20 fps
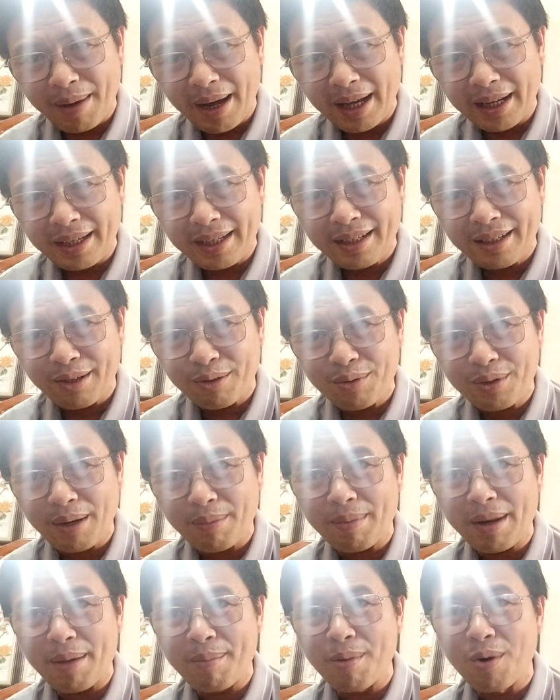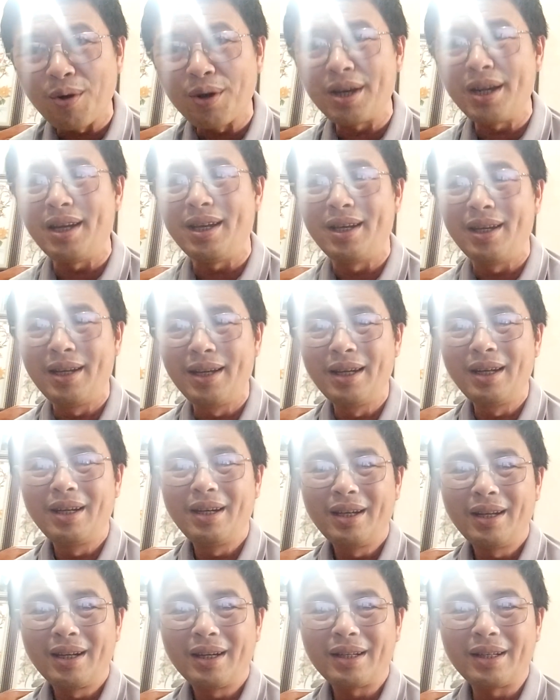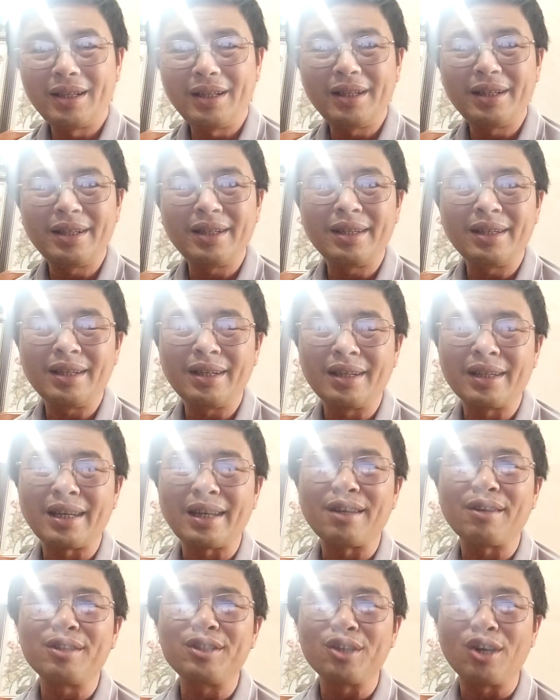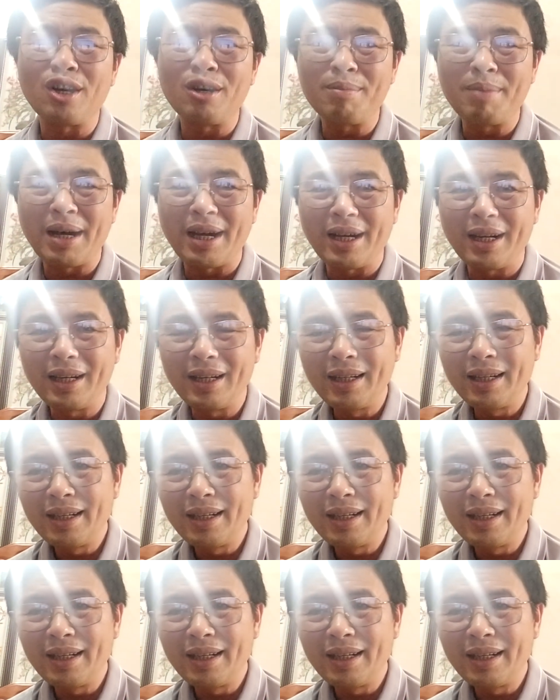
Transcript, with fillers: 2004 đấy thì người ta nói rõ mà